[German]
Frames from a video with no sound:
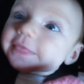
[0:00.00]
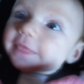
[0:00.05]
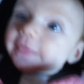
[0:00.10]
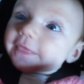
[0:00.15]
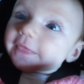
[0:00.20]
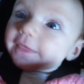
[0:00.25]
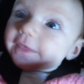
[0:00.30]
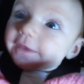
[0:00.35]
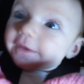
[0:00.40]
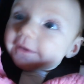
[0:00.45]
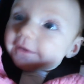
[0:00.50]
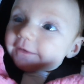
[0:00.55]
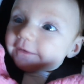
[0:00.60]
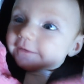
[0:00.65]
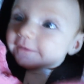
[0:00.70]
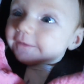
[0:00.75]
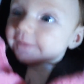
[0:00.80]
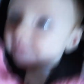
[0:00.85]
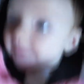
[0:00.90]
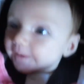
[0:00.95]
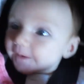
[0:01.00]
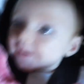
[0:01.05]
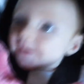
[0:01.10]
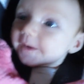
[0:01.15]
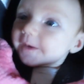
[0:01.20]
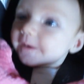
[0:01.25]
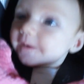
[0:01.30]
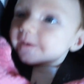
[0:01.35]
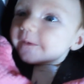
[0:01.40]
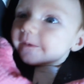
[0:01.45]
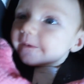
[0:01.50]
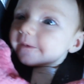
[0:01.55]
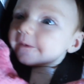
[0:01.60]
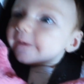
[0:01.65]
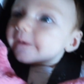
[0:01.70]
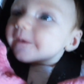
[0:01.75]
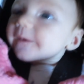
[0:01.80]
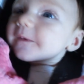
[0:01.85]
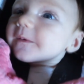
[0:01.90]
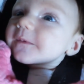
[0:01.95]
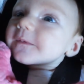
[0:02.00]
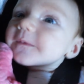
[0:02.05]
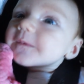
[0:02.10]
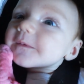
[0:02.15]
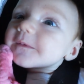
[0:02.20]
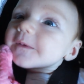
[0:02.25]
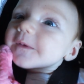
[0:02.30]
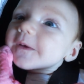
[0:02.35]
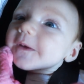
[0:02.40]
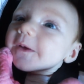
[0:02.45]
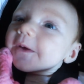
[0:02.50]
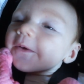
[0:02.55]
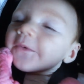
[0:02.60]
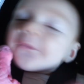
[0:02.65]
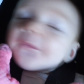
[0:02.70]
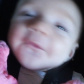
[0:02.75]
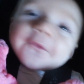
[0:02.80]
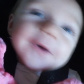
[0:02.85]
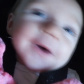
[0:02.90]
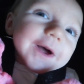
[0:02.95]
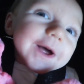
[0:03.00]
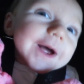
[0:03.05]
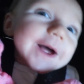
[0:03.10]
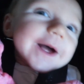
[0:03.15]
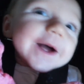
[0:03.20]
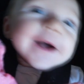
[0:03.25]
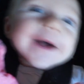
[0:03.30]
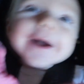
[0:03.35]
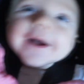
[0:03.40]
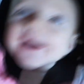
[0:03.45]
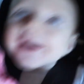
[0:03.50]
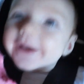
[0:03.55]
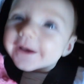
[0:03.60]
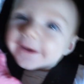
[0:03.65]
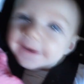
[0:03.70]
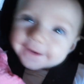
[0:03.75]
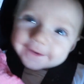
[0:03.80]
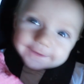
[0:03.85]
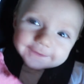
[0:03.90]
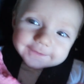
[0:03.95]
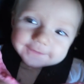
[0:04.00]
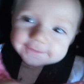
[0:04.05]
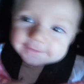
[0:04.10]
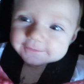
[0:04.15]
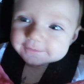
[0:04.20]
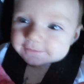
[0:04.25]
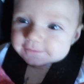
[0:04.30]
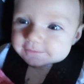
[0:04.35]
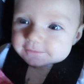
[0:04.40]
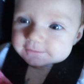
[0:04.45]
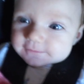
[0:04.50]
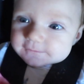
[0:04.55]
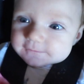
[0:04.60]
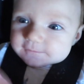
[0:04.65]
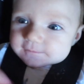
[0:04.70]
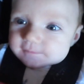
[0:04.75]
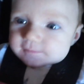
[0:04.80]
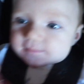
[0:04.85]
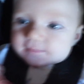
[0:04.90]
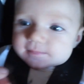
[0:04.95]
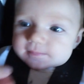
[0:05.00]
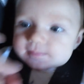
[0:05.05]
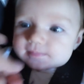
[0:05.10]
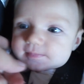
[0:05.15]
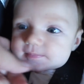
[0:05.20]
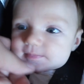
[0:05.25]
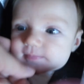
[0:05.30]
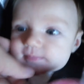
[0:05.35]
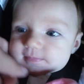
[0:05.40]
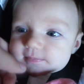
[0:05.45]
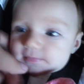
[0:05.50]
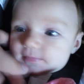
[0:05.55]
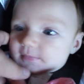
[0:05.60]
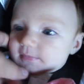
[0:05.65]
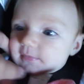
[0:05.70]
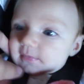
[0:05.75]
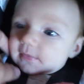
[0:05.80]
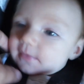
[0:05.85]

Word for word: Lilly. Hallo. Ja, ja, freust du dich? Ja,